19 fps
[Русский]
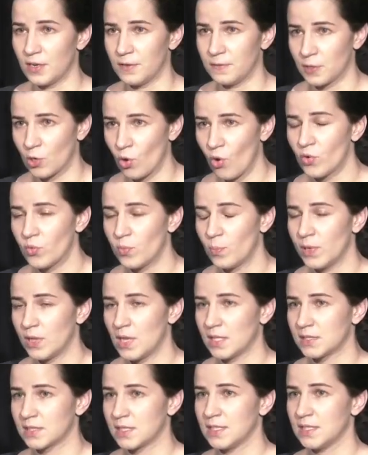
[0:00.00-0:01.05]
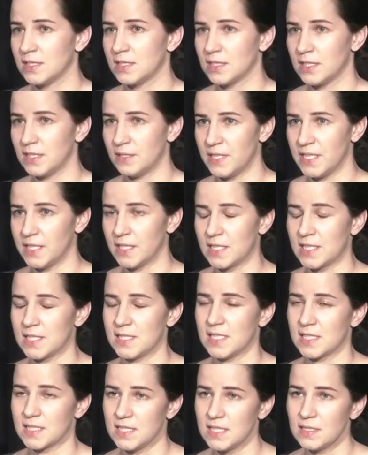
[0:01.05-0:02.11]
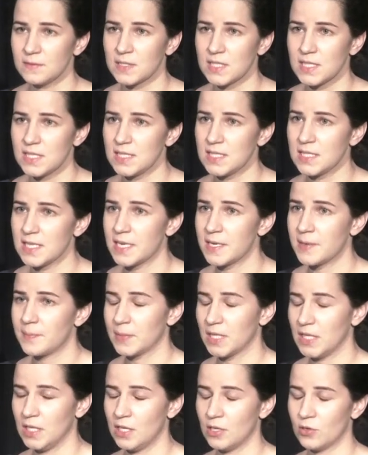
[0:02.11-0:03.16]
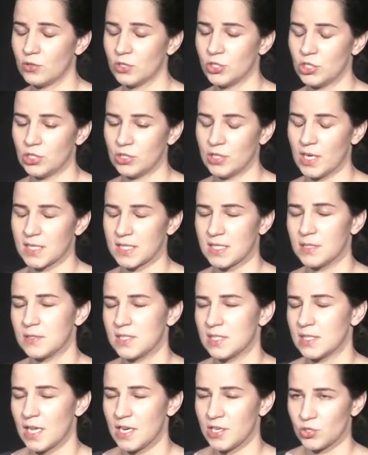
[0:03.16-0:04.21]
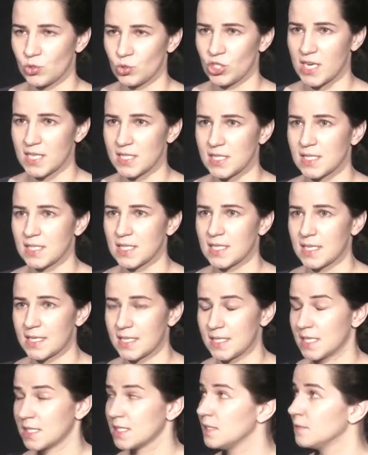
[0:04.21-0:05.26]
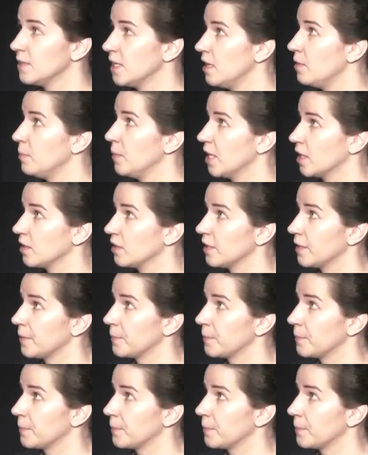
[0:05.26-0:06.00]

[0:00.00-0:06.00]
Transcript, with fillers: веков было открыто явление радиоактивности, и очень активно стали изучаться радиоактивные элементы.